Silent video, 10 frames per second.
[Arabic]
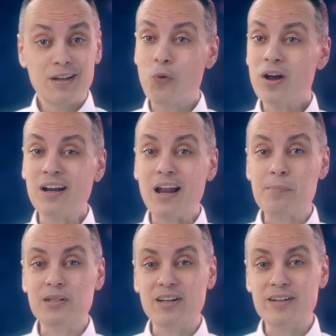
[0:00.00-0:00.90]
ورا
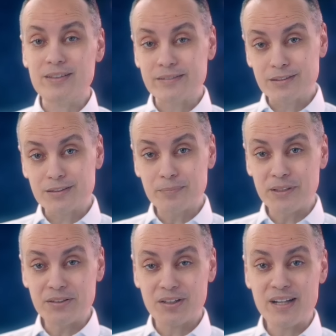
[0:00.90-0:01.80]
الابضايات
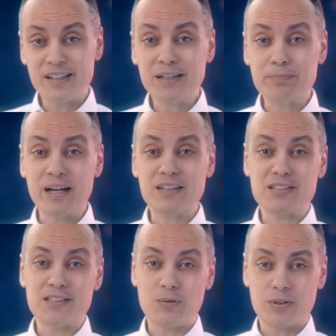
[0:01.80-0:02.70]
من قيادات
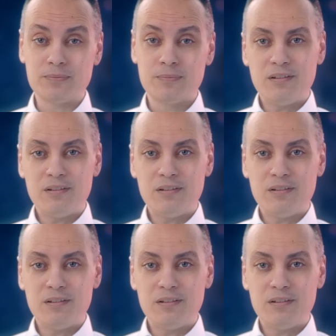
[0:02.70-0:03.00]
مجلس الثوره